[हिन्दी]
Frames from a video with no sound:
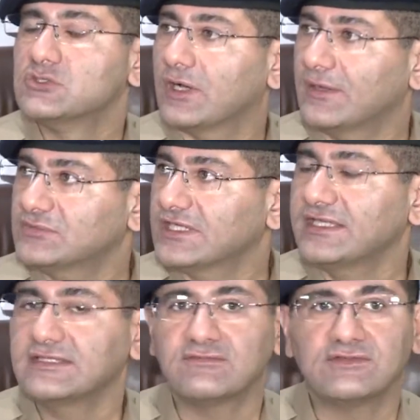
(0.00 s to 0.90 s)
जो अब तक
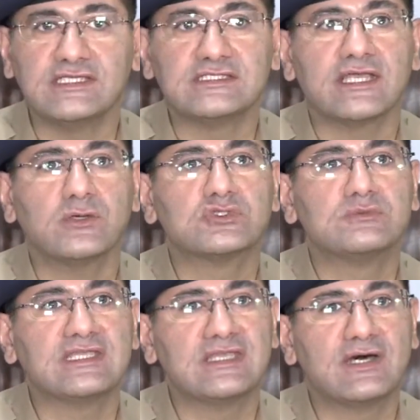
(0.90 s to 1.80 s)
की तफ्तीश है
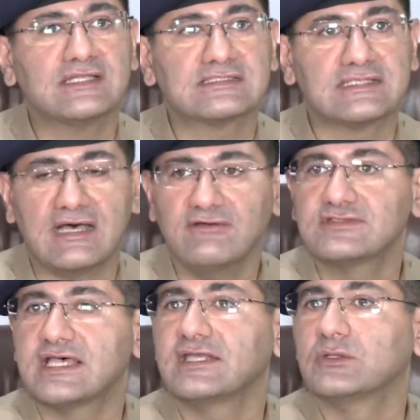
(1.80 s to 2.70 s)
उसमें ये बात साफ
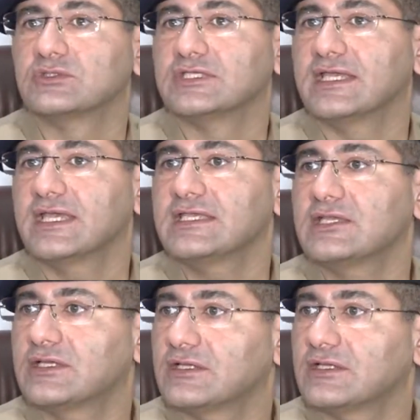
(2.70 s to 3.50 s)
जाहिर होती है कि